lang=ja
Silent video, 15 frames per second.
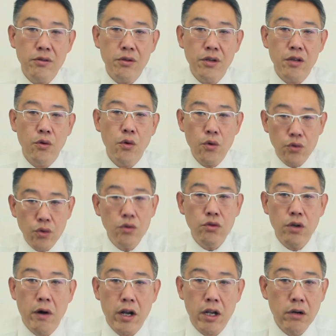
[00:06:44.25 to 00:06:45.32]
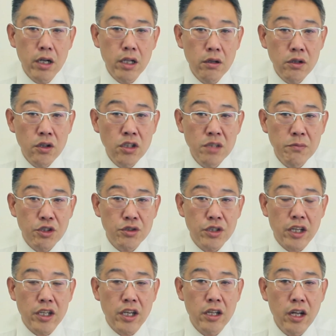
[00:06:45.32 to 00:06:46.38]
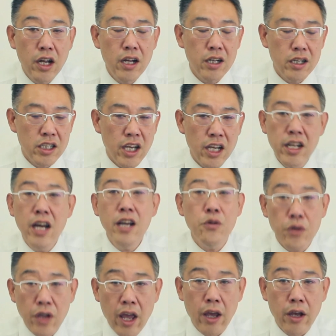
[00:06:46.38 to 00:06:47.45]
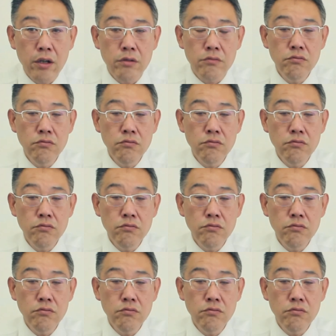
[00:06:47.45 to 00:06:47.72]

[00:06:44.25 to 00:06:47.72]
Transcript: それどうぞとは我々の立場としては言えない、言えないよね。